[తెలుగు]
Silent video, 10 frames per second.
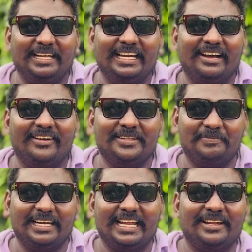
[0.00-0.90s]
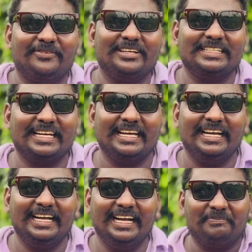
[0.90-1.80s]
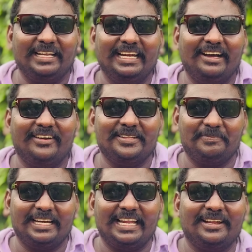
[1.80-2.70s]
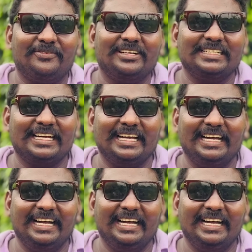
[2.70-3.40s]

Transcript: పెళ్లి అవ్వలేదు పిల్లల పడతారా పెళ్లి అవ్వలేదు పిల్లల పడతారా